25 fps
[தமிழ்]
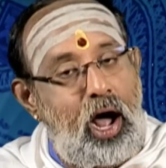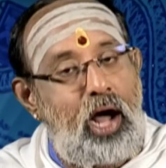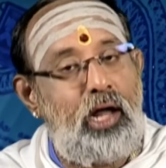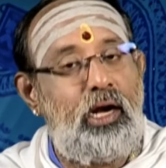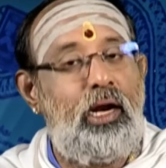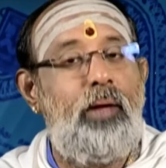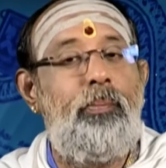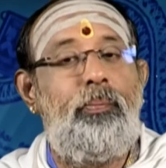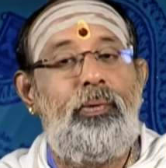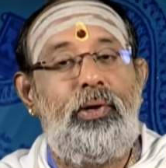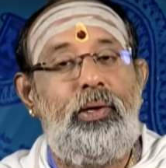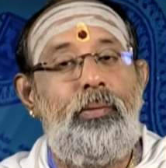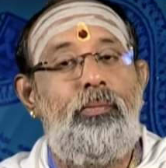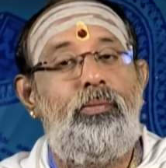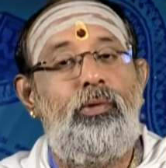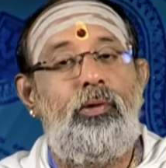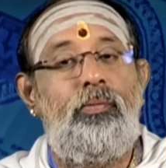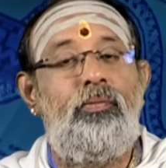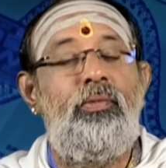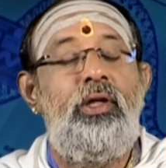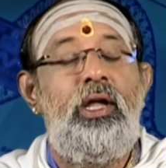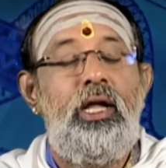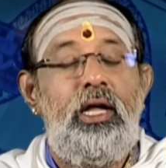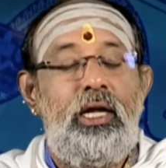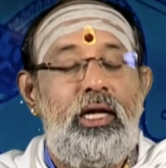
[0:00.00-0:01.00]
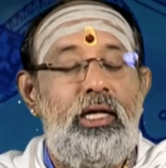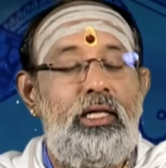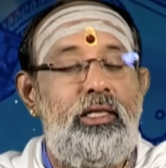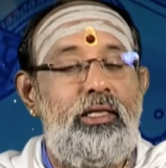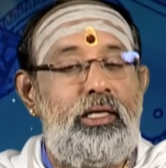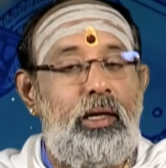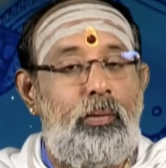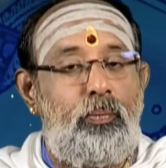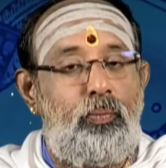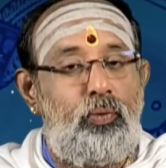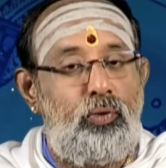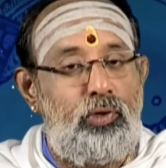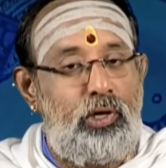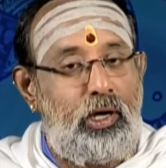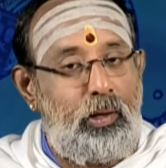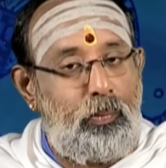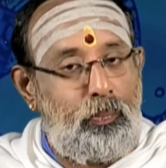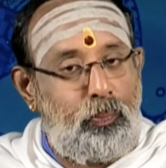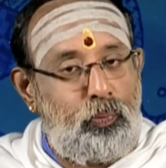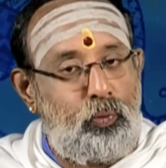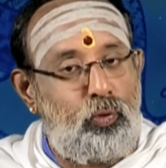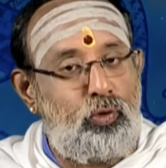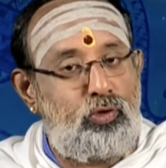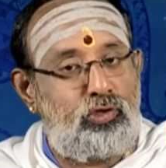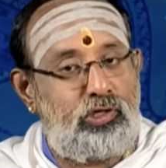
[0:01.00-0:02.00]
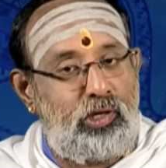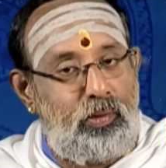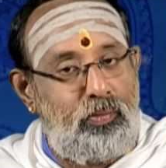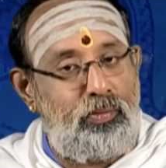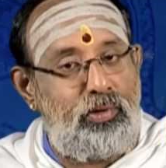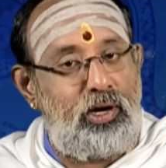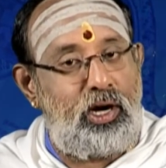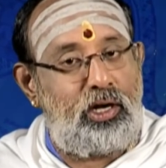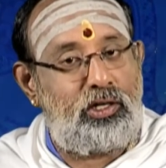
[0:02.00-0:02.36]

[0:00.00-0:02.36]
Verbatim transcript: ஆன பின்பும் இந்த புனர்பூசம்